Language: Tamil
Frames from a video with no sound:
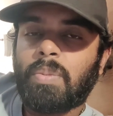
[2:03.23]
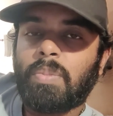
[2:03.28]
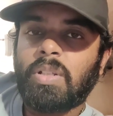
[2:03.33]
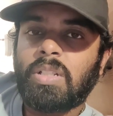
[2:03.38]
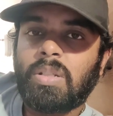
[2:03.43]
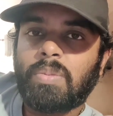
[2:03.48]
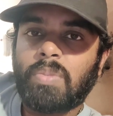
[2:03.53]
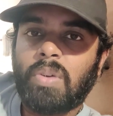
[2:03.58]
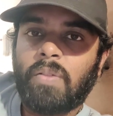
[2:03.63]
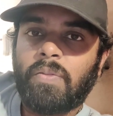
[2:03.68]
சேம் டைம்
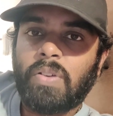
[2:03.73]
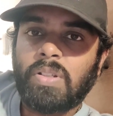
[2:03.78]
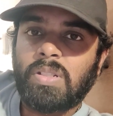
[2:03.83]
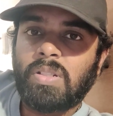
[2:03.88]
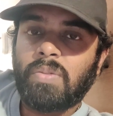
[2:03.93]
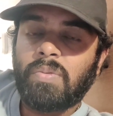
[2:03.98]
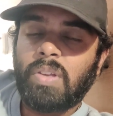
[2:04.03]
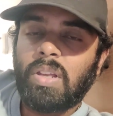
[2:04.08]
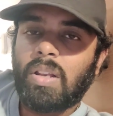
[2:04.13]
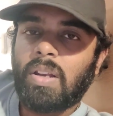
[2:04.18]
டிசம்பர்
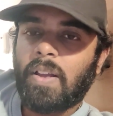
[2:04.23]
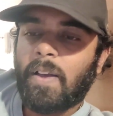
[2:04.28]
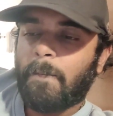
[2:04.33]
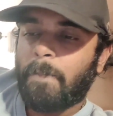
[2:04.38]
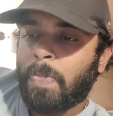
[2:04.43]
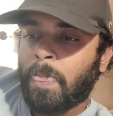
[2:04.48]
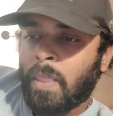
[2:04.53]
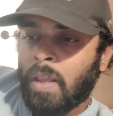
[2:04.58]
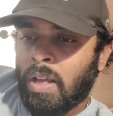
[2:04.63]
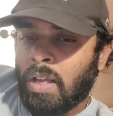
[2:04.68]
ஃபஸ்ட் வீக்கில்
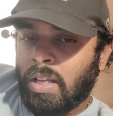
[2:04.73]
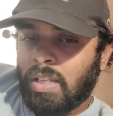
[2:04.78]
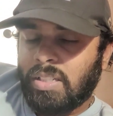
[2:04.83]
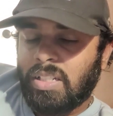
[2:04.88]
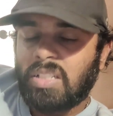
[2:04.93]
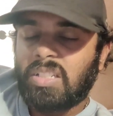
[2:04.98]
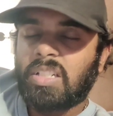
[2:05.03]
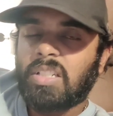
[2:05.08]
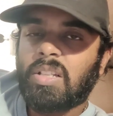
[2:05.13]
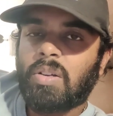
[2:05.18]

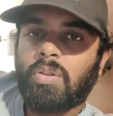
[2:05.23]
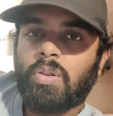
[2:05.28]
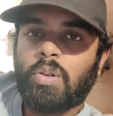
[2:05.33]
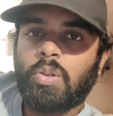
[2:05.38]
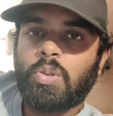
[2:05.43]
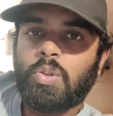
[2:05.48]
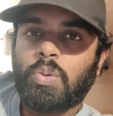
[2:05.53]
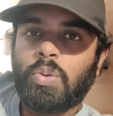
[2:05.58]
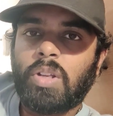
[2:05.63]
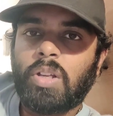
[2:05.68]
சிக்ஸ்டி
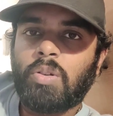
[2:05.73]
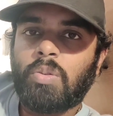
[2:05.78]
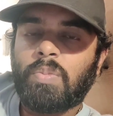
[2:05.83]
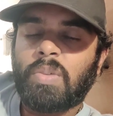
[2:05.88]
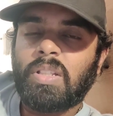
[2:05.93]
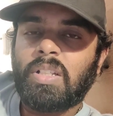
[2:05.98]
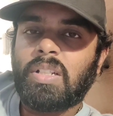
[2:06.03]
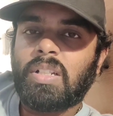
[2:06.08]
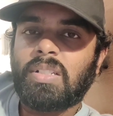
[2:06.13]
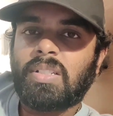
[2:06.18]
செவனுக்கான ஷூட்டிங்கும்
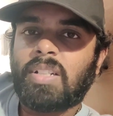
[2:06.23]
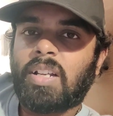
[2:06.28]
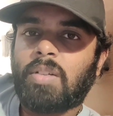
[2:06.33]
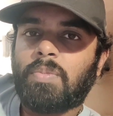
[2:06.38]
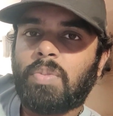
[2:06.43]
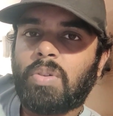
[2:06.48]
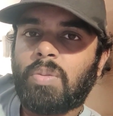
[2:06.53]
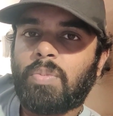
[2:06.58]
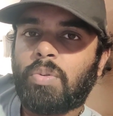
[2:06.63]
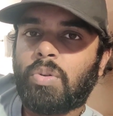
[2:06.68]
பார்த்திங்கன்னா
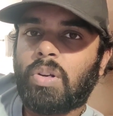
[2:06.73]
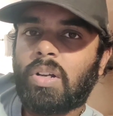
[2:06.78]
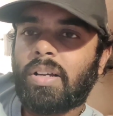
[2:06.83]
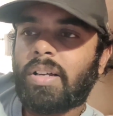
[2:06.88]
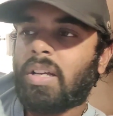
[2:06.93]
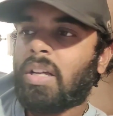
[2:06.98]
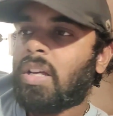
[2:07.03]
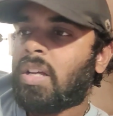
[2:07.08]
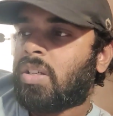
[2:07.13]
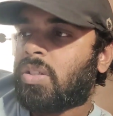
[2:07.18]
ஸ்டார்ட் பண்ண போகிறாங்க
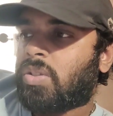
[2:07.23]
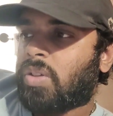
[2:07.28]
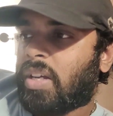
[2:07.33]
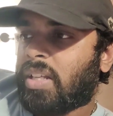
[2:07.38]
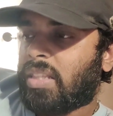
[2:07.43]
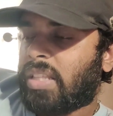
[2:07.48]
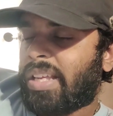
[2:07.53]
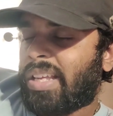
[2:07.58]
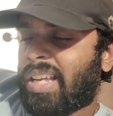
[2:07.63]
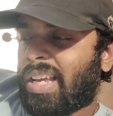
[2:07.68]
ஸோ
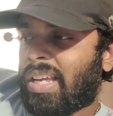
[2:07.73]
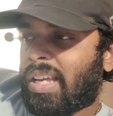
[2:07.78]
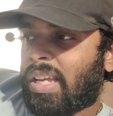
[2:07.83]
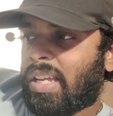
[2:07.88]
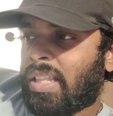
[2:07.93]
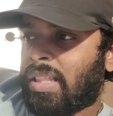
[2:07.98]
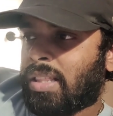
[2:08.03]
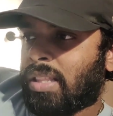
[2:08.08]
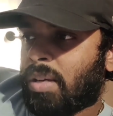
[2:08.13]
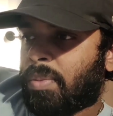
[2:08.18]
ஐ திங்க்
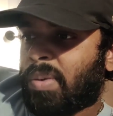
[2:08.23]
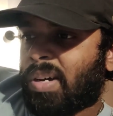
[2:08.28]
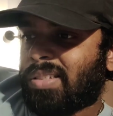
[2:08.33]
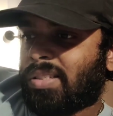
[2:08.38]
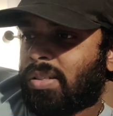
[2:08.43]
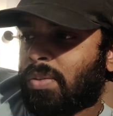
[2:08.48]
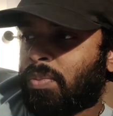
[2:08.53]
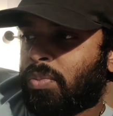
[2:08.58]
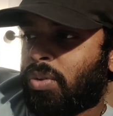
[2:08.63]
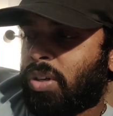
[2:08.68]
இந்த
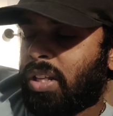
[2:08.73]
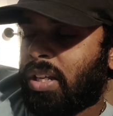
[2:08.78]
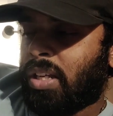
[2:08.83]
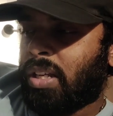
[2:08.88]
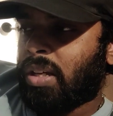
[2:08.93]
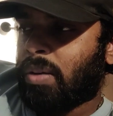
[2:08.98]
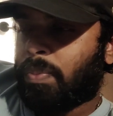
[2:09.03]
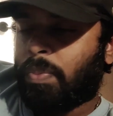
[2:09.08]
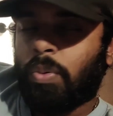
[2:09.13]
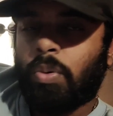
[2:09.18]
மாதம்
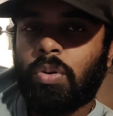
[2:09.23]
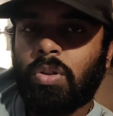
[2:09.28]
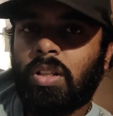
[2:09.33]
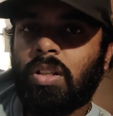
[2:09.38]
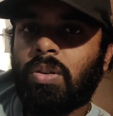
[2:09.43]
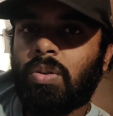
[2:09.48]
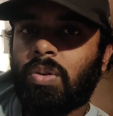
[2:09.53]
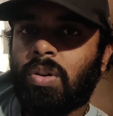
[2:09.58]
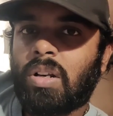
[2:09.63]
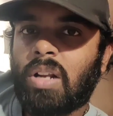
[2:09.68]
முடிய போது
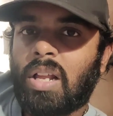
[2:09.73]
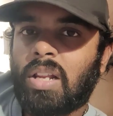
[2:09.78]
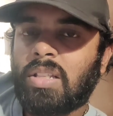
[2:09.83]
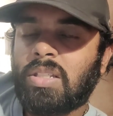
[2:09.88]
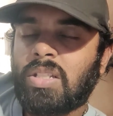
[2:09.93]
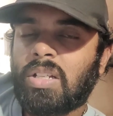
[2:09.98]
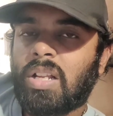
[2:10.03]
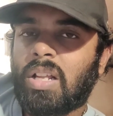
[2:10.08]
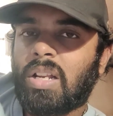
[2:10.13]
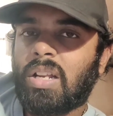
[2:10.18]
இன்னும் ஒரு
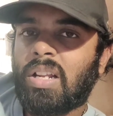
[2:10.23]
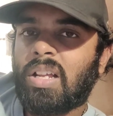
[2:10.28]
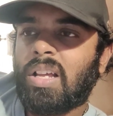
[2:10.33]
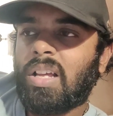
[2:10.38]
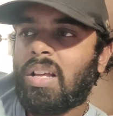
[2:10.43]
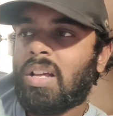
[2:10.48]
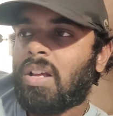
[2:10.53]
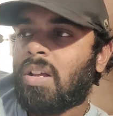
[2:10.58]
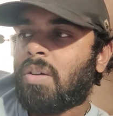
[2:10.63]
நாலஞ்சு நாளில்